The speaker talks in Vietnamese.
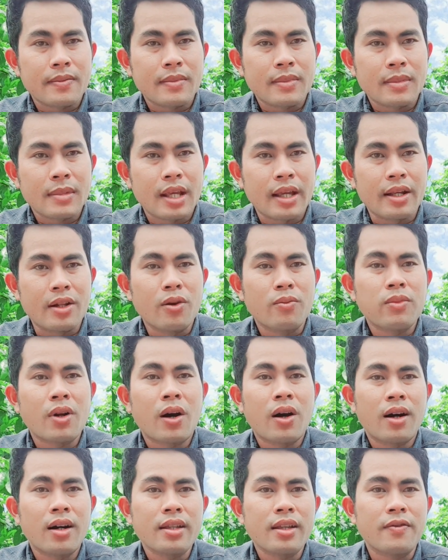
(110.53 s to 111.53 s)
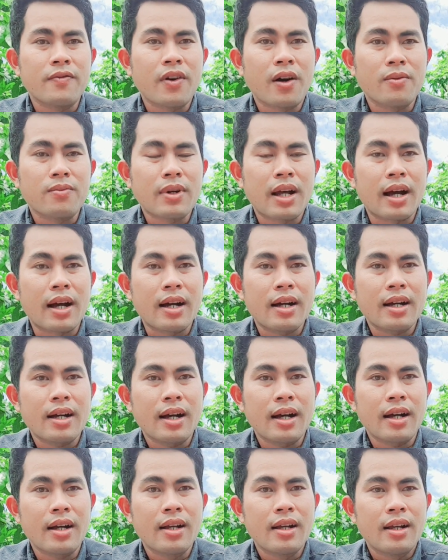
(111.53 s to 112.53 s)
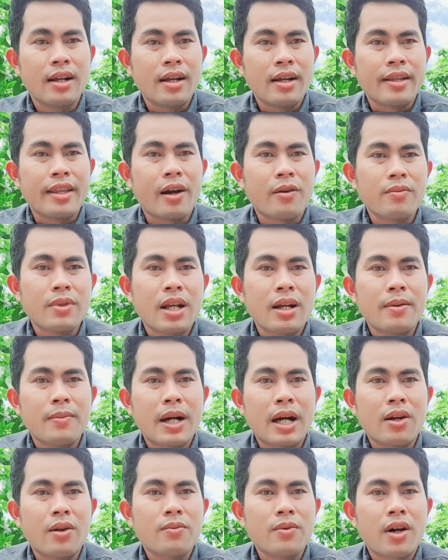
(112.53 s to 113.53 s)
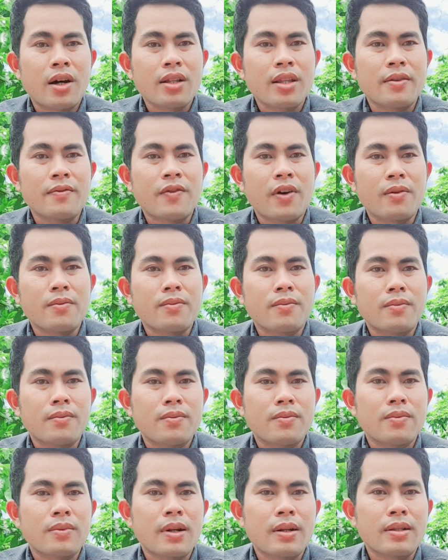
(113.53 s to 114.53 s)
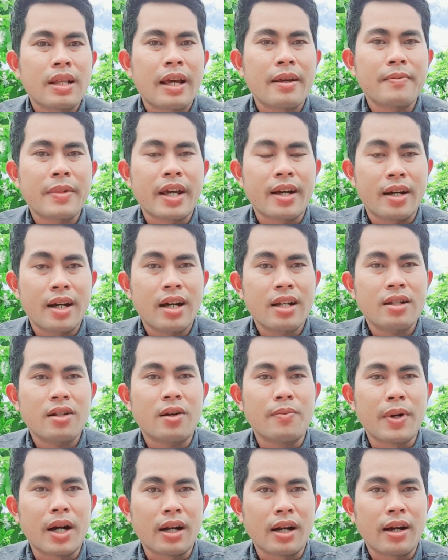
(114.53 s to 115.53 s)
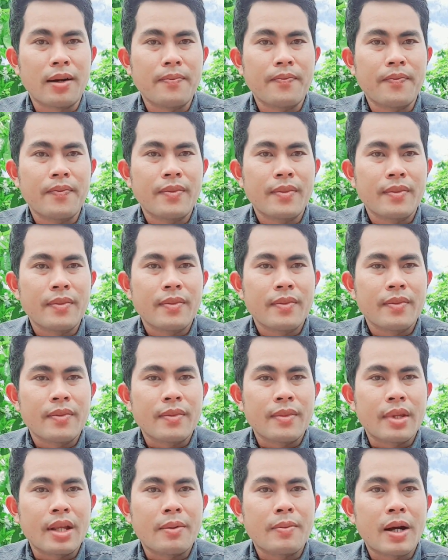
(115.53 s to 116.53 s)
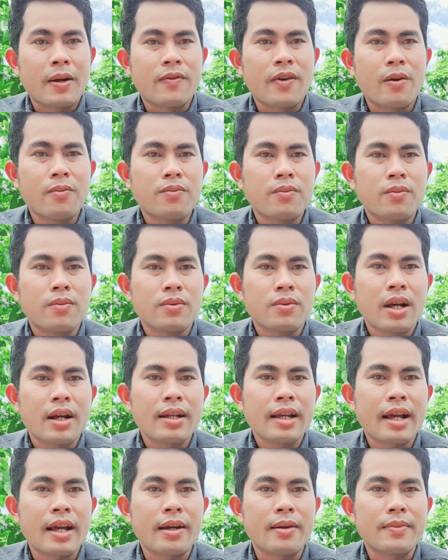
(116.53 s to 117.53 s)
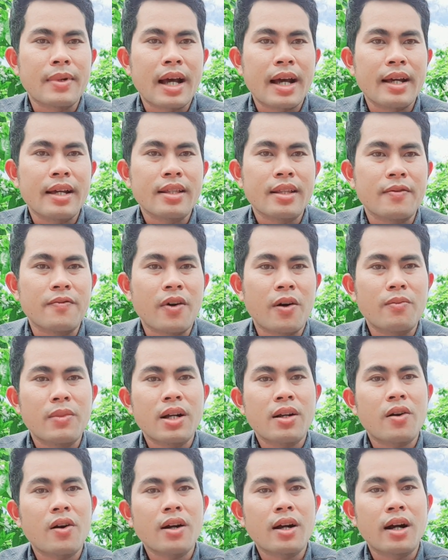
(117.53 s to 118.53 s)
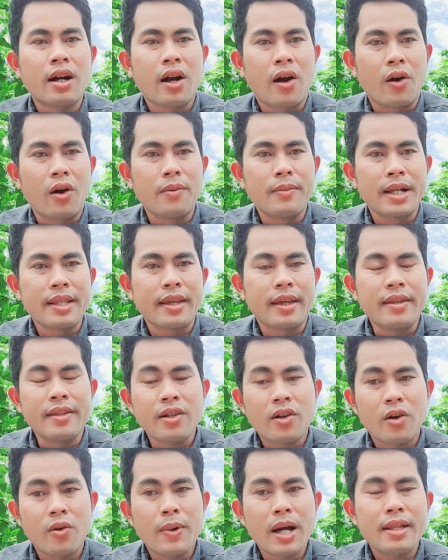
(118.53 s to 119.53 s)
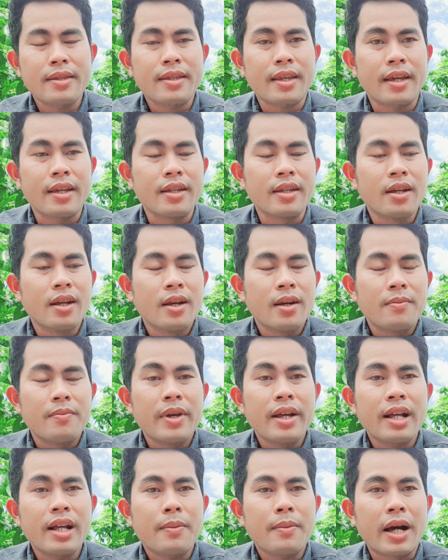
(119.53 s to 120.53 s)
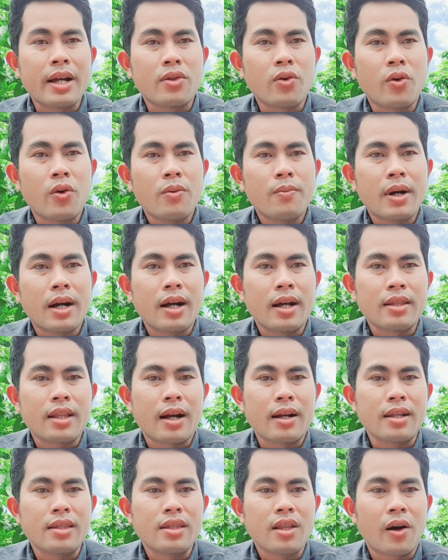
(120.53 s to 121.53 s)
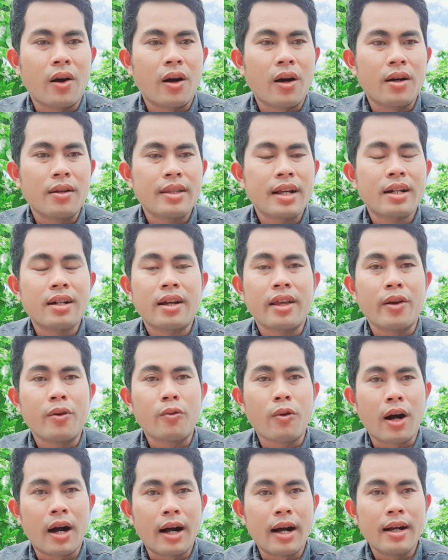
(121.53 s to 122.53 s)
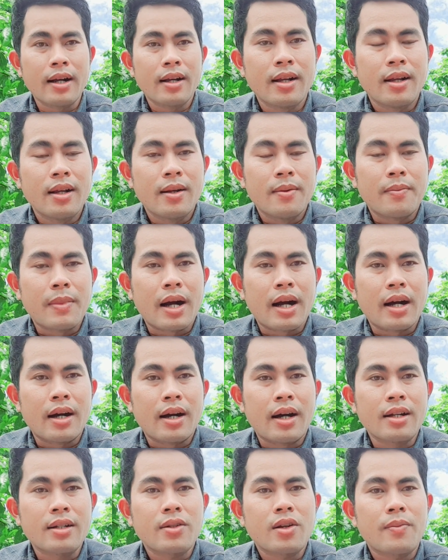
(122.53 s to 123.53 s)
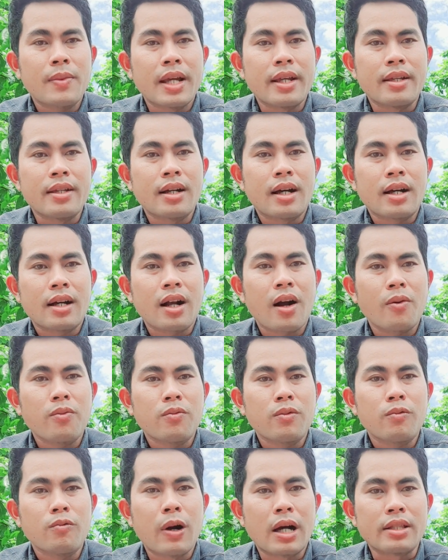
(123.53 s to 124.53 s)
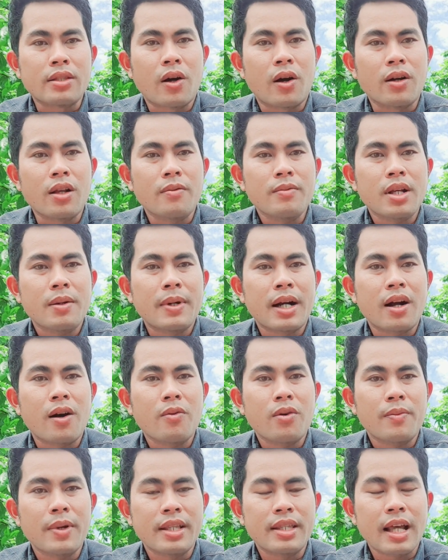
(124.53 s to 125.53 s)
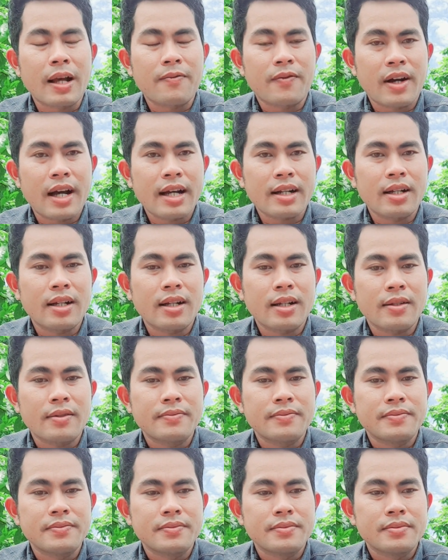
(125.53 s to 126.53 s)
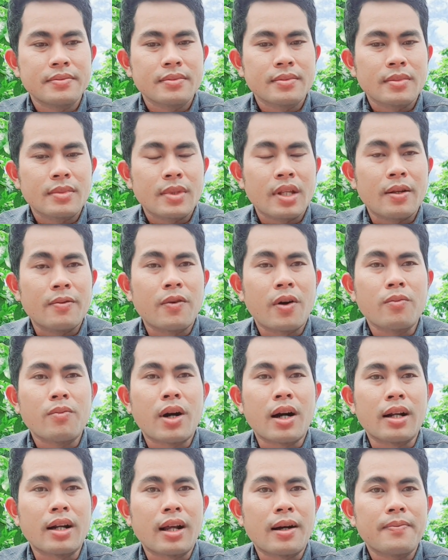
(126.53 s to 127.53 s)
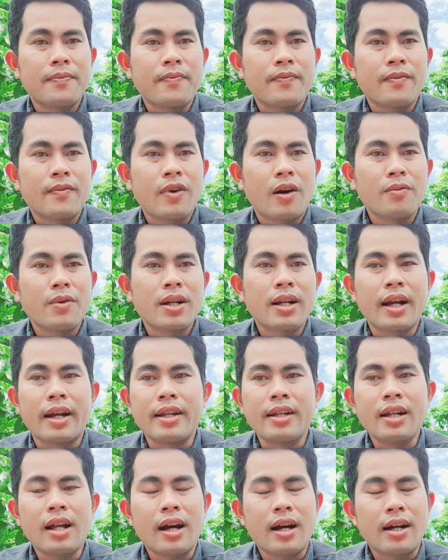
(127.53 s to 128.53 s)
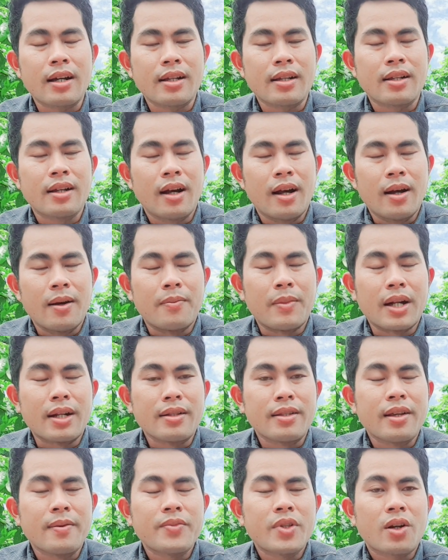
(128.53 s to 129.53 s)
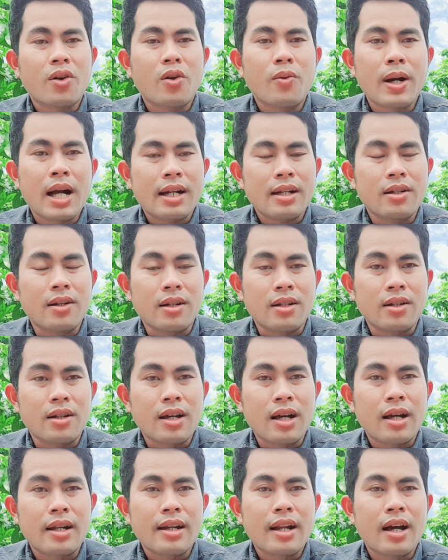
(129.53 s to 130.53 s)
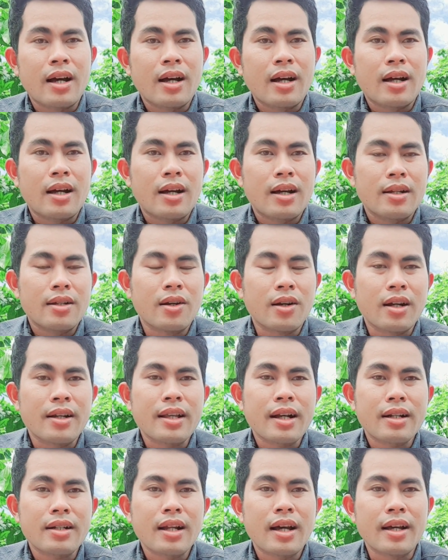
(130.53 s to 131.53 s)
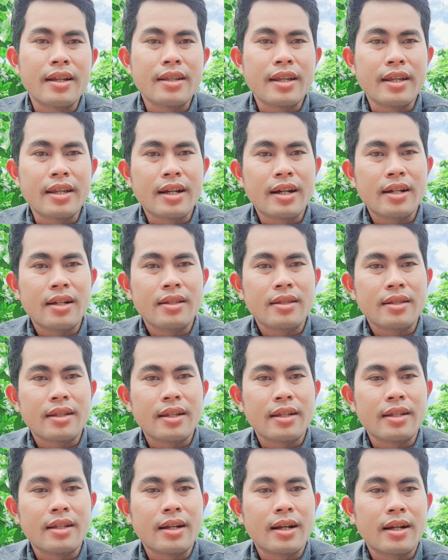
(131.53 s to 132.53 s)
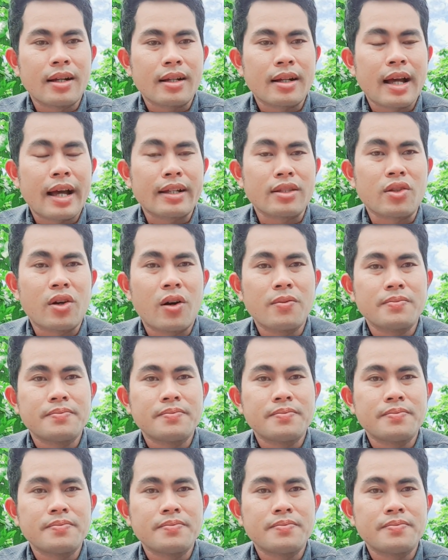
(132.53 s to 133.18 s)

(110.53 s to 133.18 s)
Thì lúc đó thì Phong đã giống như mà lúc đó thì Phong thấy mẹ hết rồi mừng lắm. Nhưng mà Phong tới ngày hôm nay thì Phong mới có cơ hội mà chỉ cho cô bác anh chị biết cái bài thuốc mà thần kinh tọa rất là hiệu quả, mà ít có bị không hoàn toàn giống như mà không có bị tái phát nữa. Thì Phong mừng lắm. Phong cứ nghĩ là mình giúp cho cô bác được được cái vấn đề gì á thì càng tốt.